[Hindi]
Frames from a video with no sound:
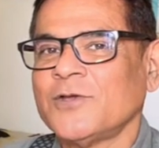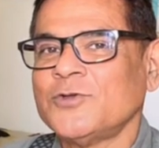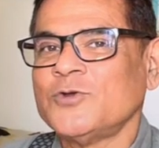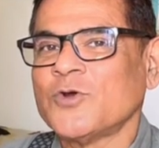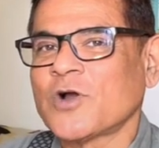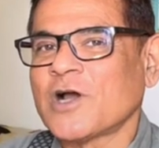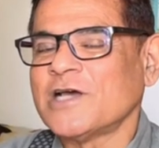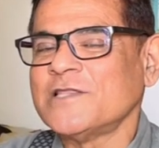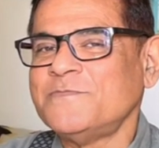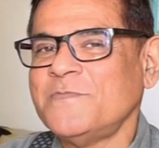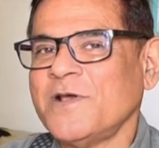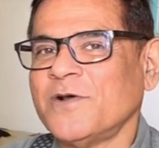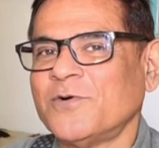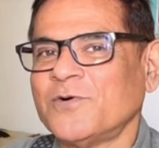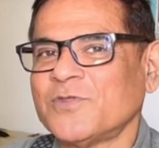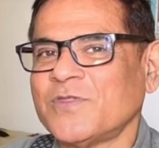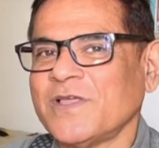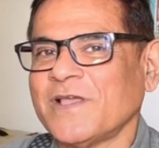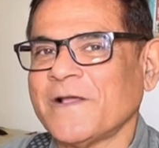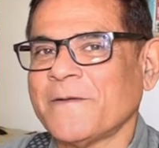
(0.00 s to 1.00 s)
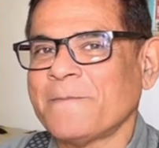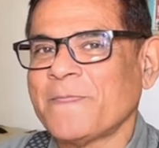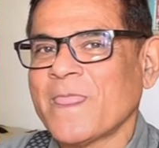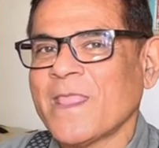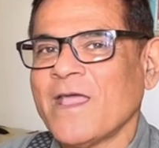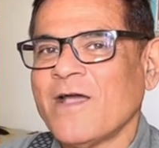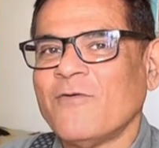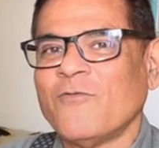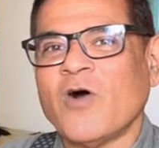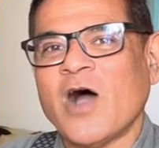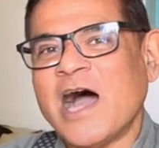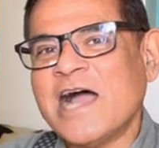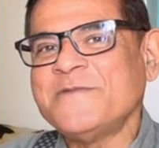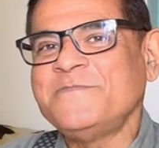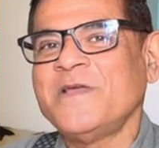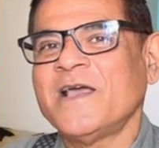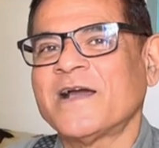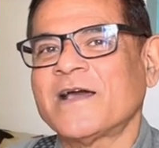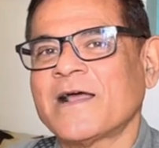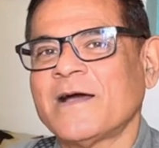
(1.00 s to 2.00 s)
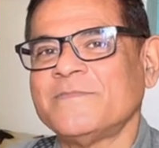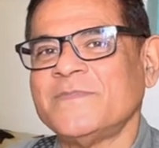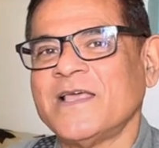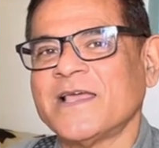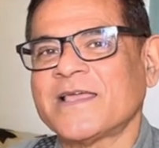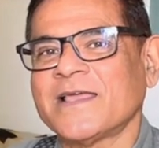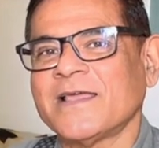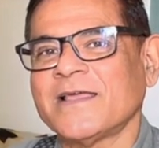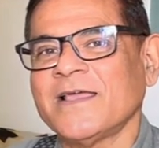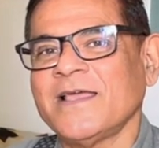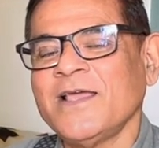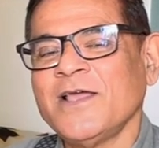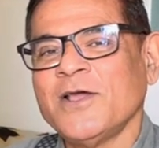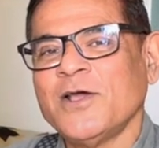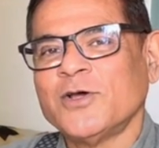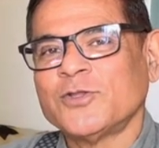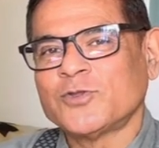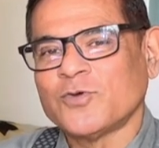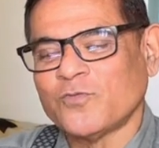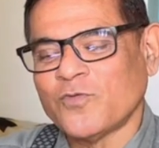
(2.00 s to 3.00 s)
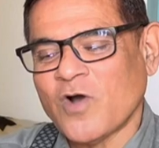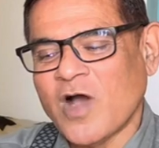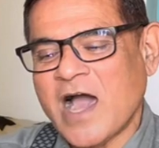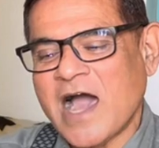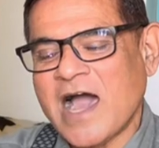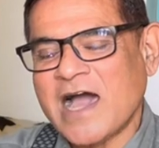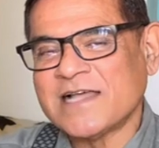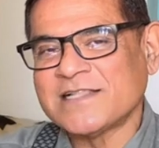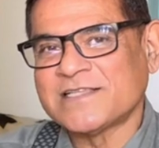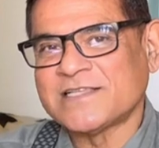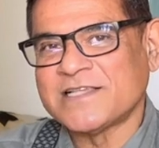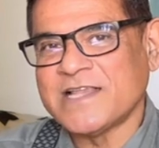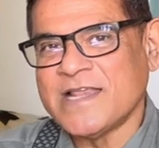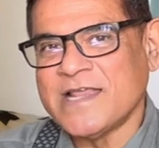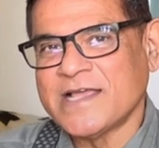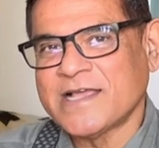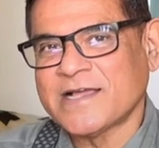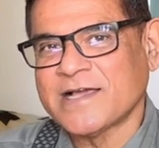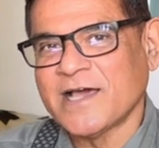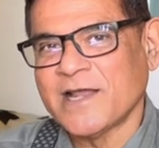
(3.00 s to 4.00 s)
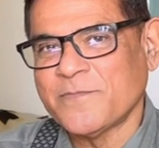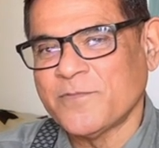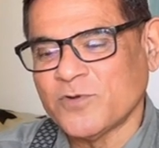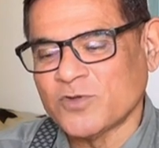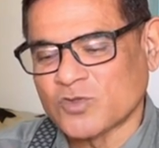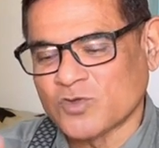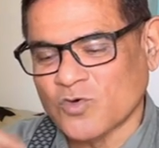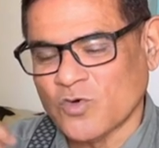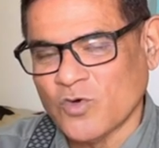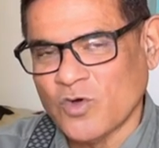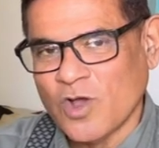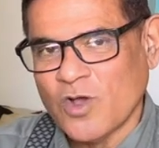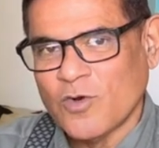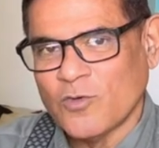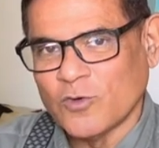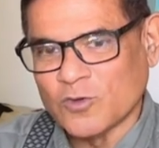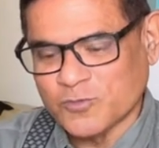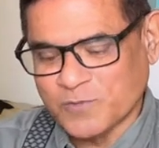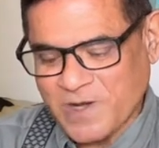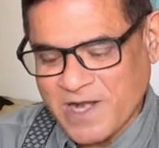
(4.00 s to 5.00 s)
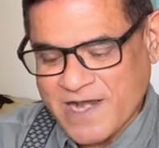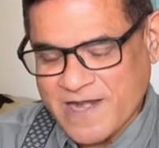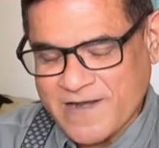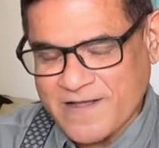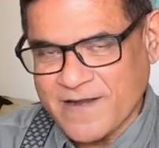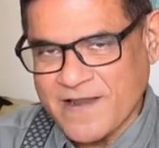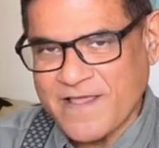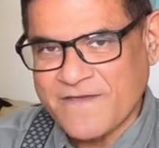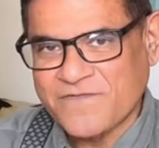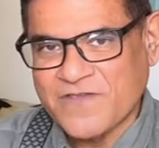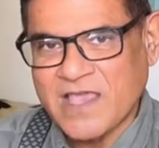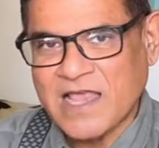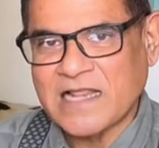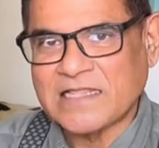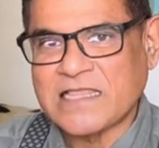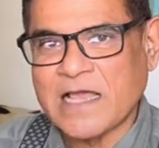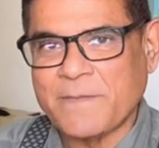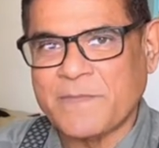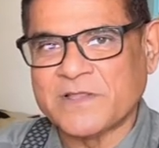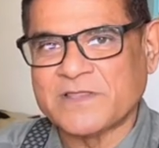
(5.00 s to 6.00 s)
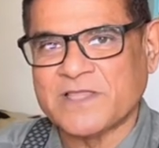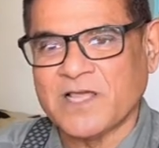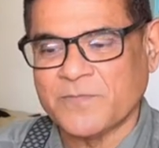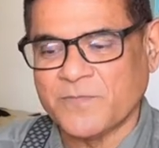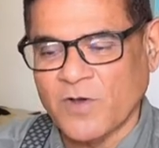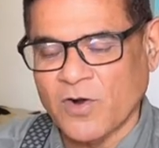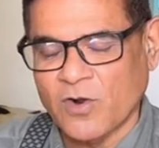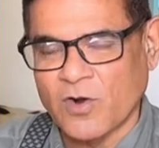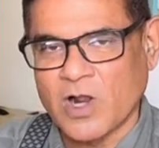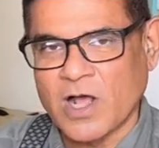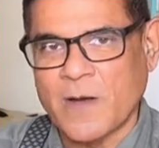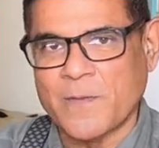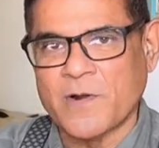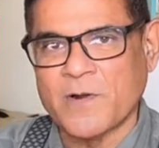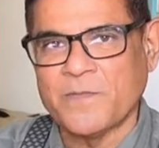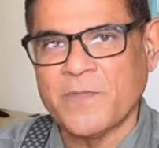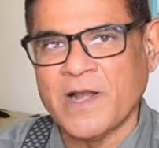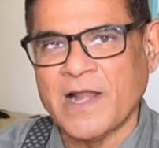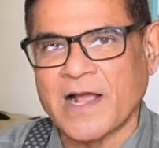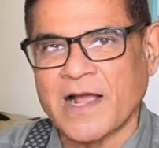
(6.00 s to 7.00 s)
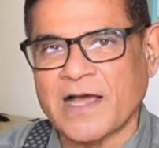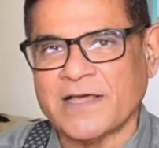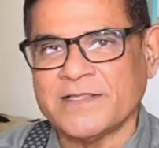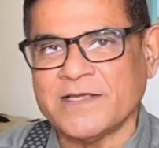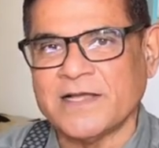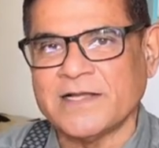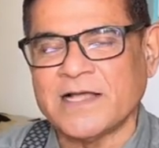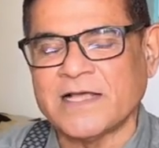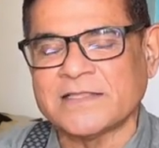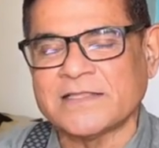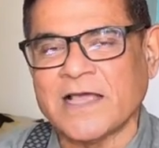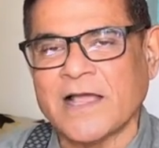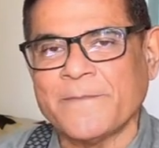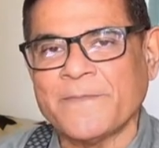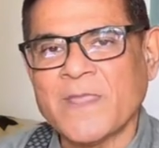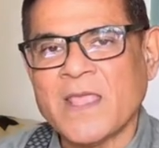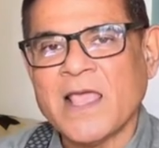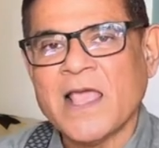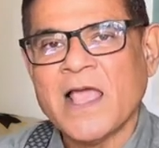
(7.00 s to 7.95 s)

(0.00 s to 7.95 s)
जो कदबे होते हैं वो आज भी अगर आप देखेंगे तो वो हाथ से लिख कर फिर उसको उस पर इंग्रेव किया जाता है पत्थर पर और कब्र पे लगा दिया जाता है